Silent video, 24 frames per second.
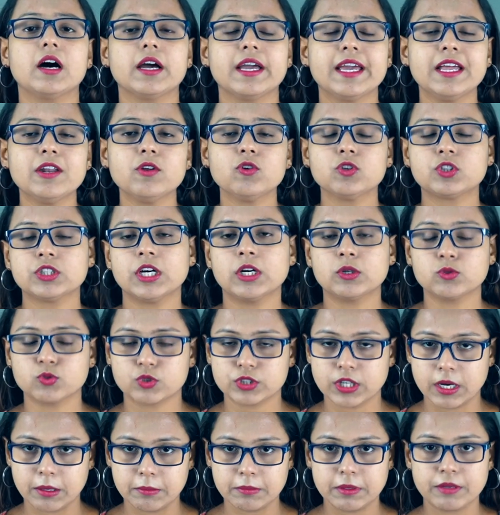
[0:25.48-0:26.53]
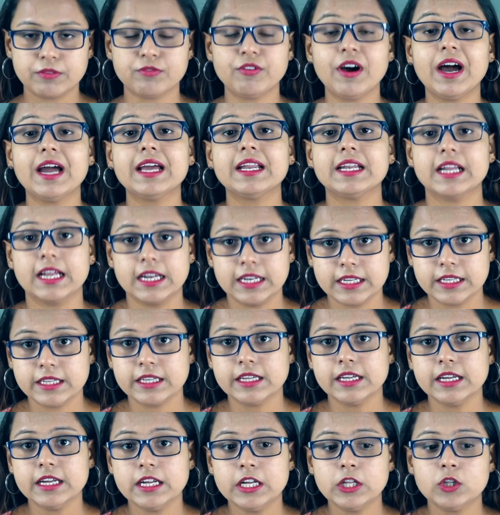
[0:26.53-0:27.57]
এলো চারু সামনে ফাইনালি
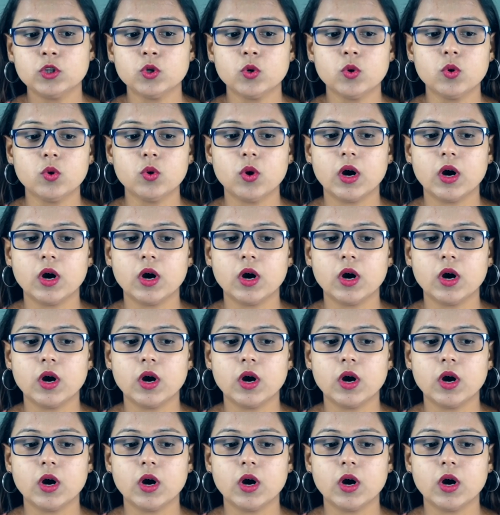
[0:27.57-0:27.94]
তো